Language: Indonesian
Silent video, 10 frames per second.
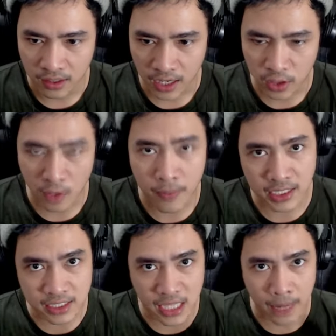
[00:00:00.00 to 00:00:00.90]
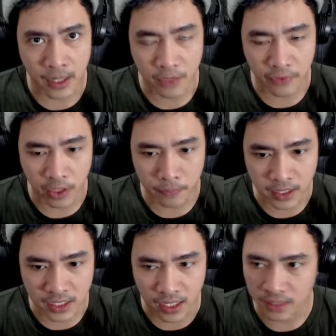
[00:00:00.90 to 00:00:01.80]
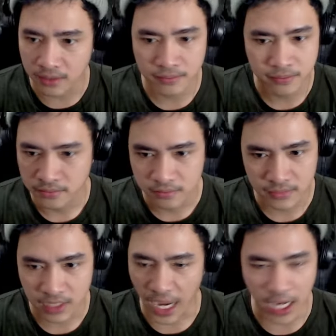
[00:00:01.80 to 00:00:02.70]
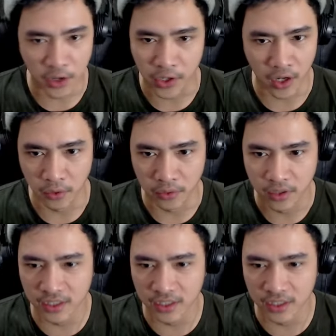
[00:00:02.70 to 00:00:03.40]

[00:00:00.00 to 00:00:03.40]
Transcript: Atau masih sama developernya. I don't know.